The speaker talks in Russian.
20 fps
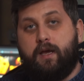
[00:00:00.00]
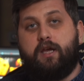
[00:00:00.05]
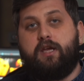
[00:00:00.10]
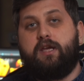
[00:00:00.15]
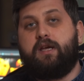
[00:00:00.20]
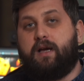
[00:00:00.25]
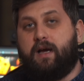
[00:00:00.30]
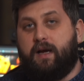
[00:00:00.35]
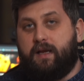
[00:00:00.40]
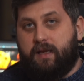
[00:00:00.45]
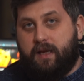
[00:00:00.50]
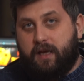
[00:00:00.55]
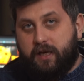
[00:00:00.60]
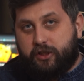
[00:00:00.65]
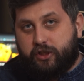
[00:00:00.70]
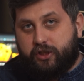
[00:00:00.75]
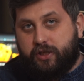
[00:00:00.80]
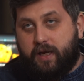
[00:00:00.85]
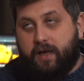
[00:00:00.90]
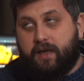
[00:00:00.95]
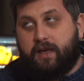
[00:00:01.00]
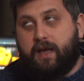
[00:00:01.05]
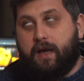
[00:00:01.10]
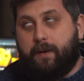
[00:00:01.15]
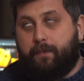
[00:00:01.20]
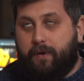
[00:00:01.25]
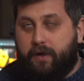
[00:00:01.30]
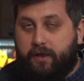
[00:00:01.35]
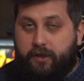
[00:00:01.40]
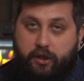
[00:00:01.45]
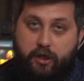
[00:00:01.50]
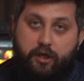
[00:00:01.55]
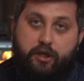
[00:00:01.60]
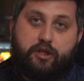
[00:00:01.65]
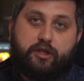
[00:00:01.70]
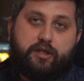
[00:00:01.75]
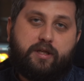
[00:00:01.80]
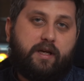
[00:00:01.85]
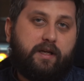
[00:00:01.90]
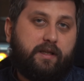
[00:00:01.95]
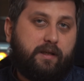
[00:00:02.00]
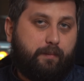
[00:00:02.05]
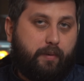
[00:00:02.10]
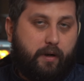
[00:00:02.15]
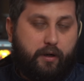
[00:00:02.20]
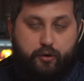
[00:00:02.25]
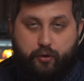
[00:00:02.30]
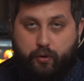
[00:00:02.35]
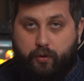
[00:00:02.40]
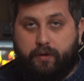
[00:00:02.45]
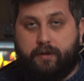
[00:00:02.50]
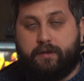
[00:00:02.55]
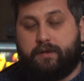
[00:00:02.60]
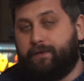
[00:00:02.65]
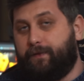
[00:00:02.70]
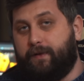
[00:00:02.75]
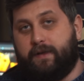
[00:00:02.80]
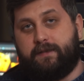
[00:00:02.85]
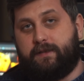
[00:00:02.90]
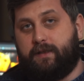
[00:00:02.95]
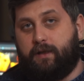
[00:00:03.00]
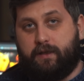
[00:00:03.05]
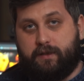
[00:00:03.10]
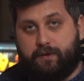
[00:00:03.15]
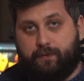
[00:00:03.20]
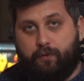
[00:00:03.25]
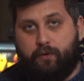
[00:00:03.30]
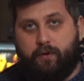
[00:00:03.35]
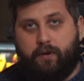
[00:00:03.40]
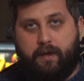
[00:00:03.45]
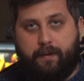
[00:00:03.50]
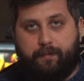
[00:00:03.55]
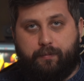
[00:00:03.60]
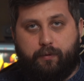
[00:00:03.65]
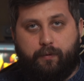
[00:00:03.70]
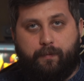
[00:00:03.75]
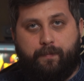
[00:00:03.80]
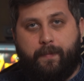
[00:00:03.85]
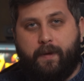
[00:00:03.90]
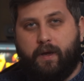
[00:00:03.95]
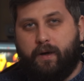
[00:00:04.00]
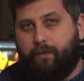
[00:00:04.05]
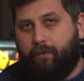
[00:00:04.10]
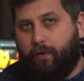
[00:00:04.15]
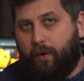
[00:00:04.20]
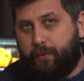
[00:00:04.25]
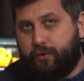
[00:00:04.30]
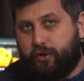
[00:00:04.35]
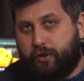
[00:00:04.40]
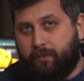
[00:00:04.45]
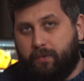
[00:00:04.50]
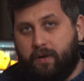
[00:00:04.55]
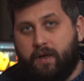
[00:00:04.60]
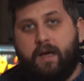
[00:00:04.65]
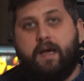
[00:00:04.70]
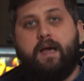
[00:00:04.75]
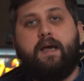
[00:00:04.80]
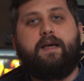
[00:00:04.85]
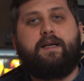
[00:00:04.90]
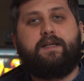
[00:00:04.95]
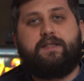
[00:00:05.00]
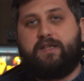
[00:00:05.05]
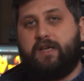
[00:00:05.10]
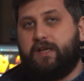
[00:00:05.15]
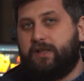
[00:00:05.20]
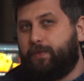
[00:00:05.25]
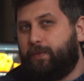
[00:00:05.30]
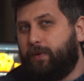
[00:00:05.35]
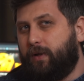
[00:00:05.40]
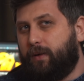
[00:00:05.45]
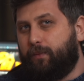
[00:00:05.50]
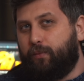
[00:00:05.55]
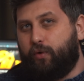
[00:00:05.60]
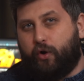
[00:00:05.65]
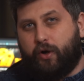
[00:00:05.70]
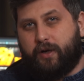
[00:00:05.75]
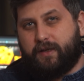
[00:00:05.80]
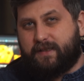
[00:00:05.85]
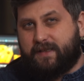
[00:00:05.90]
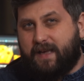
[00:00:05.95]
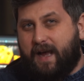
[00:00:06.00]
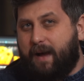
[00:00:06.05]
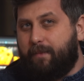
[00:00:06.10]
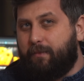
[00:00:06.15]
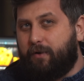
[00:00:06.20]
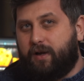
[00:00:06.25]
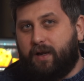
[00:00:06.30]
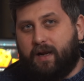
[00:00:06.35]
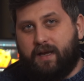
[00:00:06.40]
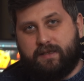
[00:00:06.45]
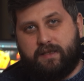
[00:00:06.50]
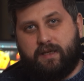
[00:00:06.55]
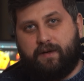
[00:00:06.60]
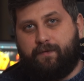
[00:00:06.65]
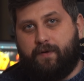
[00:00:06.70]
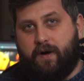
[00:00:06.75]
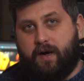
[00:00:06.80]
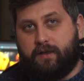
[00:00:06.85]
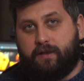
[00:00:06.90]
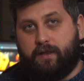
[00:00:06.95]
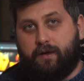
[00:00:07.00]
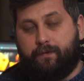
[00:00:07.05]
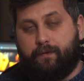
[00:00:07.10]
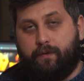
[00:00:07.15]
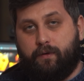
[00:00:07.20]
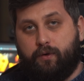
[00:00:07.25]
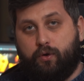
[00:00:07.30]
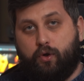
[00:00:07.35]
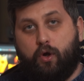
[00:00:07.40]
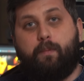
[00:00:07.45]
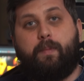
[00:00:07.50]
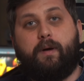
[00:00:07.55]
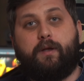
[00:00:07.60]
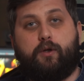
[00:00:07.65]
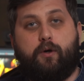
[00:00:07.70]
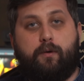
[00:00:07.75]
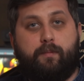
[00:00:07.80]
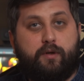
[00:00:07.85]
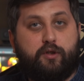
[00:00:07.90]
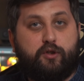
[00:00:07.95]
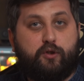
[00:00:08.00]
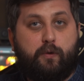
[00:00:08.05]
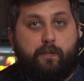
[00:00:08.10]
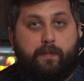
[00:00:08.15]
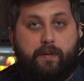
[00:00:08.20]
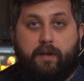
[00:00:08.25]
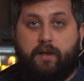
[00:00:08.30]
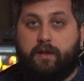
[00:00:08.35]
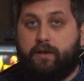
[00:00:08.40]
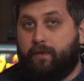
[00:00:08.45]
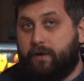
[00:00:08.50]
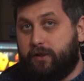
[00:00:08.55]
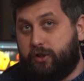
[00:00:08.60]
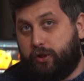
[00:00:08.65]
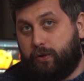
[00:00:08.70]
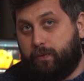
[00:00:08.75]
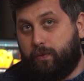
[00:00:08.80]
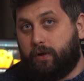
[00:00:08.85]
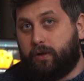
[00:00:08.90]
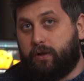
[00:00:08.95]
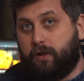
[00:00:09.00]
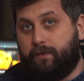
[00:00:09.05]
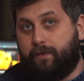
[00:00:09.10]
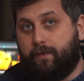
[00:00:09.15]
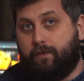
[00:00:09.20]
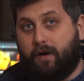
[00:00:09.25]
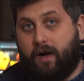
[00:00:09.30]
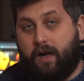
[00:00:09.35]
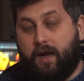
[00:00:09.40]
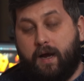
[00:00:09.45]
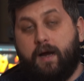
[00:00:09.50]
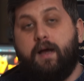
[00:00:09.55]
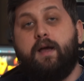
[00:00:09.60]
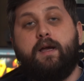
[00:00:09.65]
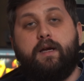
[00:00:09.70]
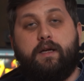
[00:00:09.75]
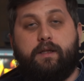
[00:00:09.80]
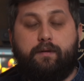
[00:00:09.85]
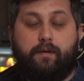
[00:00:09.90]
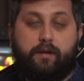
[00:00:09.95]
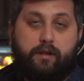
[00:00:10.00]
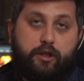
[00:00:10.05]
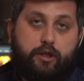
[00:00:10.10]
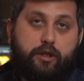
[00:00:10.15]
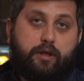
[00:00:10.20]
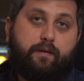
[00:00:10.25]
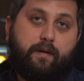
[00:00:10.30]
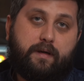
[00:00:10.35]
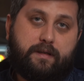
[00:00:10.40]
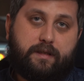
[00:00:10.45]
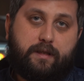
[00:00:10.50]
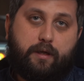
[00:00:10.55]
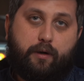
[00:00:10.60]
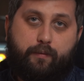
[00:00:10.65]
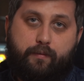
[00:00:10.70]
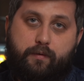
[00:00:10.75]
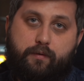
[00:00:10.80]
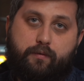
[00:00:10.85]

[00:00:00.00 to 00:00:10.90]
И, конечно, геополитическая напряженность вносила свою лепту. В общем, и здесь было много самых разных факторов, но потом наступило 24 февраля 2022